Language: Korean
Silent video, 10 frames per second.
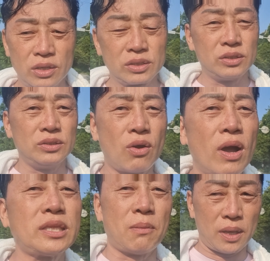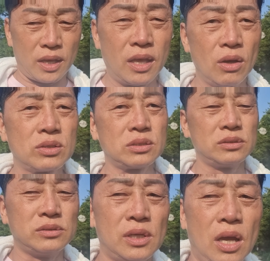그, 영화 때문에,
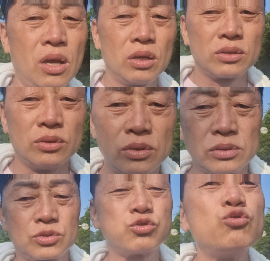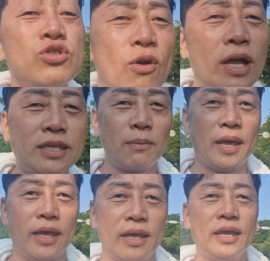그, 그, 중국 영화
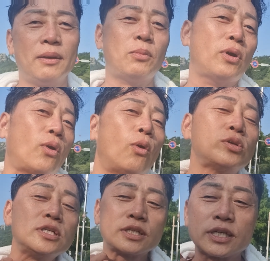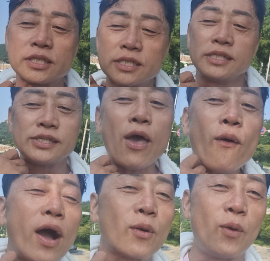때문에, 뭐, 옷을,
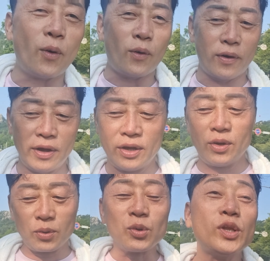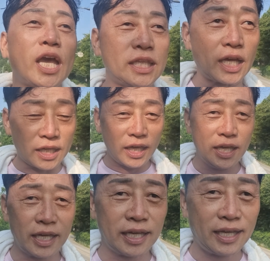세워갖고 그러고 생겼단께.
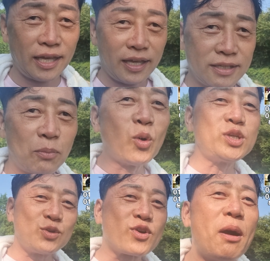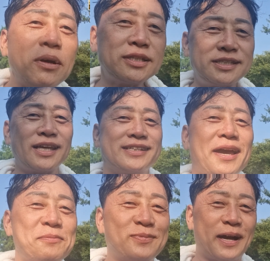모지 육가만은 진짜
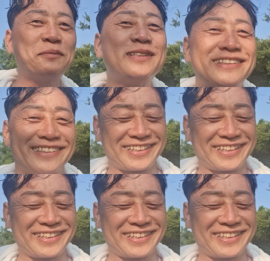참 아무튼